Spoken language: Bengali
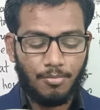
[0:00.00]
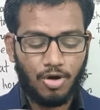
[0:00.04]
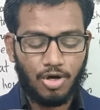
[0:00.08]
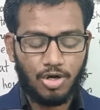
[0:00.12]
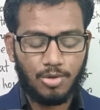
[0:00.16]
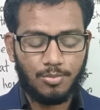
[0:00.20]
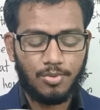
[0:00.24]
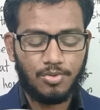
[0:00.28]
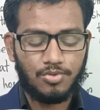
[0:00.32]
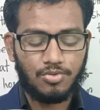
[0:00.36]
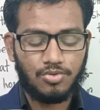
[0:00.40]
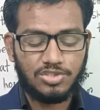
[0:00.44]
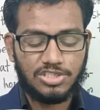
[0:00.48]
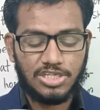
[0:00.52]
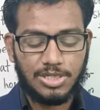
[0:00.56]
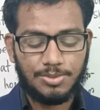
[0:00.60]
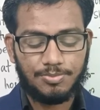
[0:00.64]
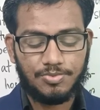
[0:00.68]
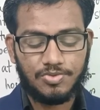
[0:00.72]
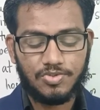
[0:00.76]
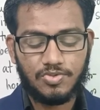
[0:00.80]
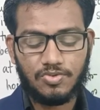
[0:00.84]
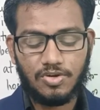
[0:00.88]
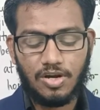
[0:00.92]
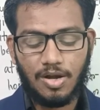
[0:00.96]
বঙ্গবন্ধু শেখ
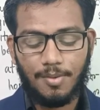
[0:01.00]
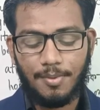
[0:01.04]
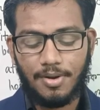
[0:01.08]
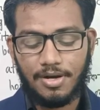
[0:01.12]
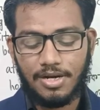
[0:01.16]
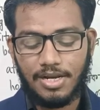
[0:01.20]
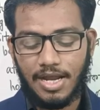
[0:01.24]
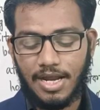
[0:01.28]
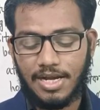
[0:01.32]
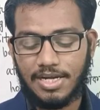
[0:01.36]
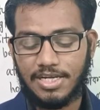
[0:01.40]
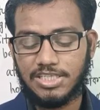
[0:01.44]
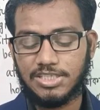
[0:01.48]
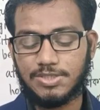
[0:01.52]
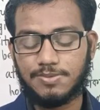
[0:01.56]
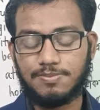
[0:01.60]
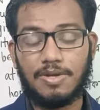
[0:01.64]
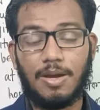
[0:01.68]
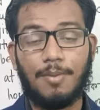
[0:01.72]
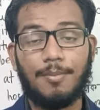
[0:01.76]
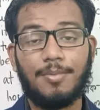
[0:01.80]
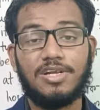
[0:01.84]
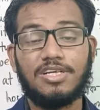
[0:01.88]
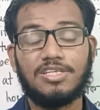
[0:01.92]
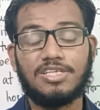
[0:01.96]
মুজিবুর রহমান অ্যান্ড হিজ
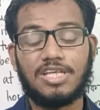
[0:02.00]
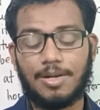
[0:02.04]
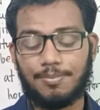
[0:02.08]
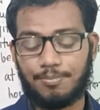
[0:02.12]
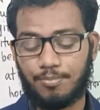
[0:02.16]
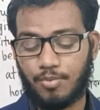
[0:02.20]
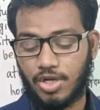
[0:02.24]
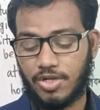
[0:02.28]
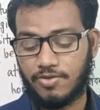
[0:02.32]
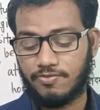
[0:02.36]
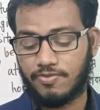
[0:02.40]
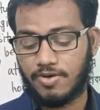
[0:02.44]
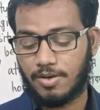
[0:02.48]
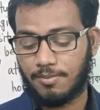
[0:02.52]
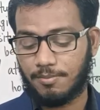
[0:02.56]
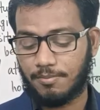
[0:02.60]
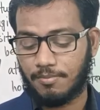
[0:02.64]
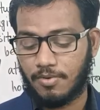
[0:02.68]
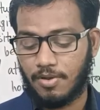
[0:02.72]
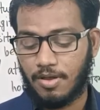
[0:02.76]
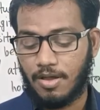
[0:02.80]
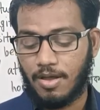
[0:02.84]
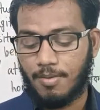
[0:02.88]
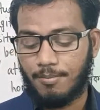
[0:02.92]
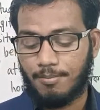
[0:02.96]
ফ্যামিলি তার পরিবার
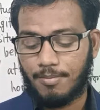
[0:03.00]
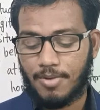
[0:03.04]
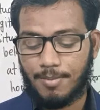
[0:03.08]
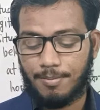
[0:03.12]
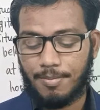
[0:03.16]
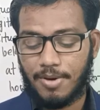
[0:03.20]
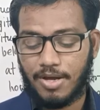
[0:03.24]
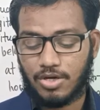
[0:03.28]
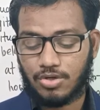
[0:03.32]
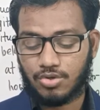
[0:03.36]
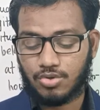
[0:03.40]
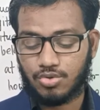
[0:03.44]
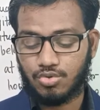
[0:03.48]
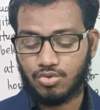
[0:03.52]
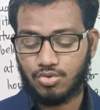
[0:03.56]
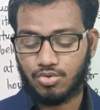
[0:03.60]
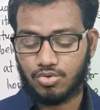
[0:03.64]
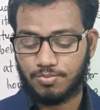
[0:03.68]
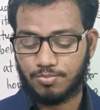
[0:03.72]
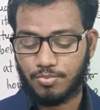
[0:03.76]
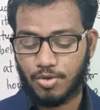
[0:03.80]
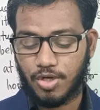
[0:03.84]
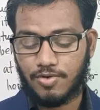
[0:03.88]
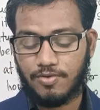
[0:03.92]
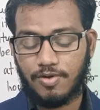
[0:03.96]
মেম্বার কুড
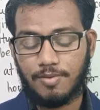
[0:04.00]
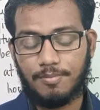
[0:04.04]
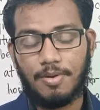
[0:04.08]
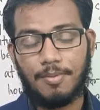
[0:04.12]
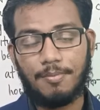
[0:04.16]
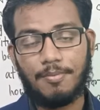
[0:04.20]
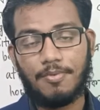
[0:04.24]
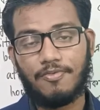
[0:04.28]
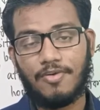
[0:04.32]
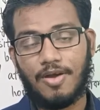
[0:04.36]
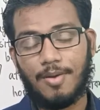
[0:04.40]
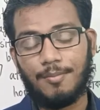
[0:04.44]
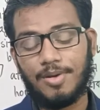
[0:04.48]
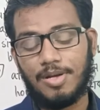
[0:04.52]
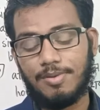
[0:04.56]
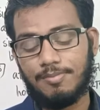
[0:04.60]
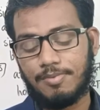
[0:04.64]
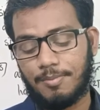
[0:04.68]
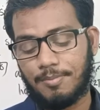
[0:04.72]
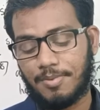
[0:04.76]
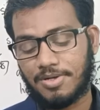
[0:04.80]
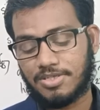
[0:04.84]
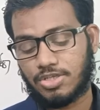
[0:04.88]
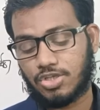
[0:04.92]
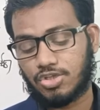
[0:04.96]
পরিবার মেম্বার ফ্যামিলি
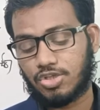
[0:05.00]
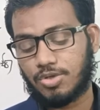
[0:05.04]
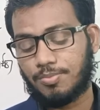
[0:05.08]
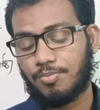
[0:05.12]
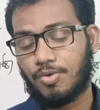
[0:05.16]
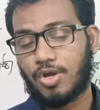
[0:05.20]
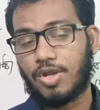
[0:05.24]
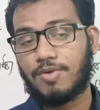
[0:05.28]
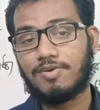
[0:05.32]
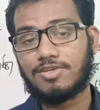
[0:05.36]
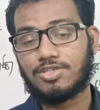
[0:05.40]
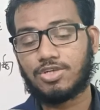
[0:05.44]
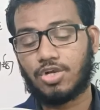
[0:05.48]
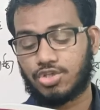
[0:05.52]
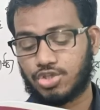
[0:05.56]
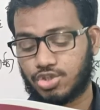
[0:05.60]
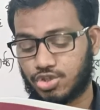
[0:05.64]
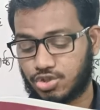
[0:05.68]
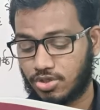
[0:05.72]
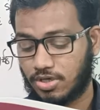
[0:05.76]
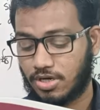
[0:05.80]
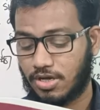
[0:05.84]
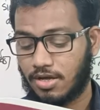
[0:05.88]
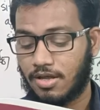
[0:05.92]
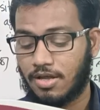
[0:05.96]
মেম্বার্স অর্থাৎ পরিবার
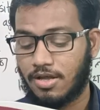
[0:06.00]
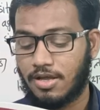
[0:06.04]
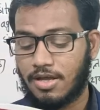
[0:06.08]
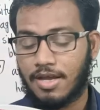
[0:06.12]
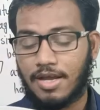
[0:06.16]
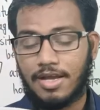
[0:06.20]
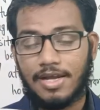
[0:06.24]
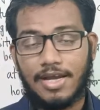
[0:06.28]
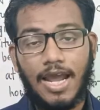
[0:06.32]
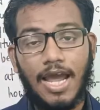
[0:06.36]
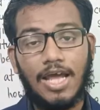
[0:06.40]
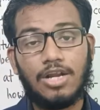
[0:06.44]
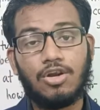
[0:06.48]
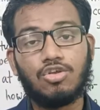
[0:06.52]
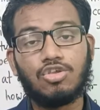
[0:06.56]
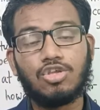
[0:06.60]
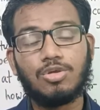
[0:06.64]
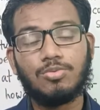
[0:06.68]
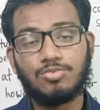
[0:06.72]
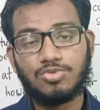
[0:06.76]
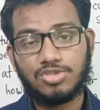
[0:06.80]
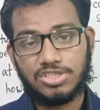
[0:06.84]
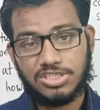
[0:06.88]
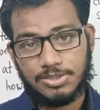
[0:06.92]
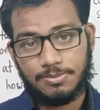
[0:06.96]
সদস্যরা কেন
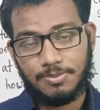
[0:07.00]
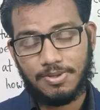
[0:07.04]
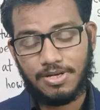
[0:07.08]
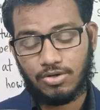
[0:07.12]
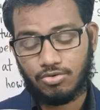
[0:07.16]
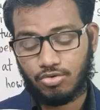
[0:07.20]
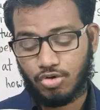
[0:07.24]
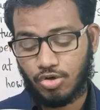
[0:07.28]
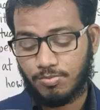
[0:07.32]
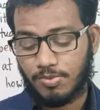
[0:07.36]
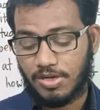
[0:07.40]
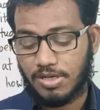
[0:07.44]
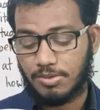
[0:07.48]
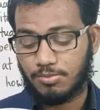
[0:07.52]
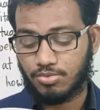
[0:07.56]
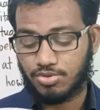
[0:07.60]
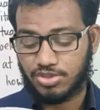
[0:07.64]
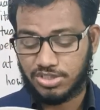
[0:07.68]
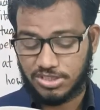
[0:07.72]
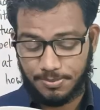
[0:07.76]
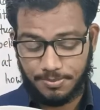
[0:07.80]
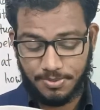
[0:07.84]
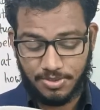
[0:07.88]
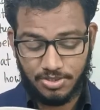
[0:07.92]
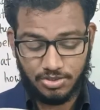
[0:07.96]
তো বুঝতে পারা কুরবানি
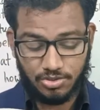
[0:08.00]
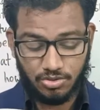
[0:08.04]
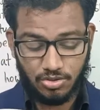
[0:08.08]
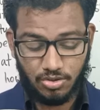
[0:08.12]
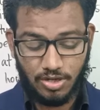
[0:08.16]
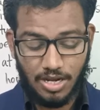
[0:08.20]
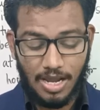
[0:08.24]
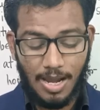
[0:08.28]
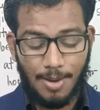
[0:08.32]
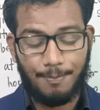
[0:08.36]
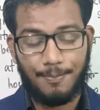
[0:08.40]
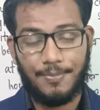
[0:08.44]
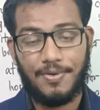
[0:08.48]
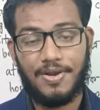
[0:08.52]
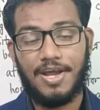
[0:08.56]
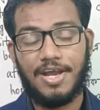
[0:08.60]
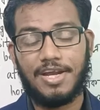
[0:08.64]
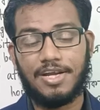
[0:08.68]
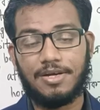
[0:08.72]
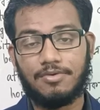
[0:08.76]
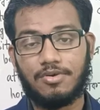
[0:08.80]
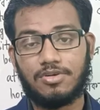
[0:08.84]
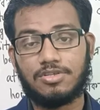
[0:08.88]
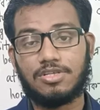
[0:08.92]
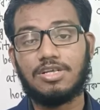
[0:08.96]
বুঝতে পেরেছিল
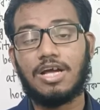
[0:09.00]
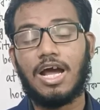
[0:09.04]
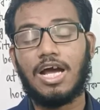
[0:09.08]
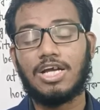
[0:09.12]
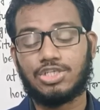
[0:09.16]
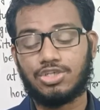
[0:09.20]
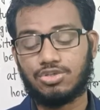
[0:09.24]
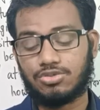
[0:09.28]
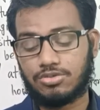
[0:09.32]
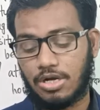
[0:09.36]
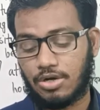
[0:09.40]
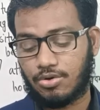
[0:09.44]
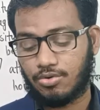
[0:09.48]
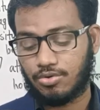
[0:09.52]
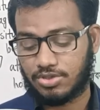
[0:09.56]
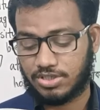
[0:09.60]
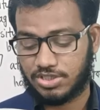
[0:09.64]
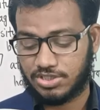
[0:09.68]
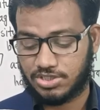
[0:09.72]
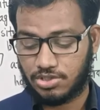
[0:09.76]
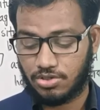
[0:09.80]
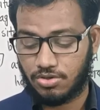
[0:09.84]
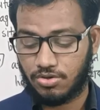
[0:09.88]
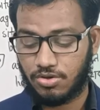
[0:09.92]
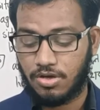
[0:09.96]
অ্যাপ্রিহেন্ড অর্থাৎ আশঙ্কা
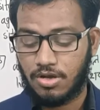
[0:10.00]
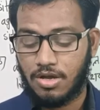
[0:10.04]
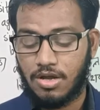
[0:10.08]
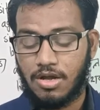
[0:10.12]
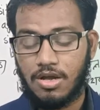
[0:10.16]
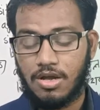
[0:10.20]
করতেছিল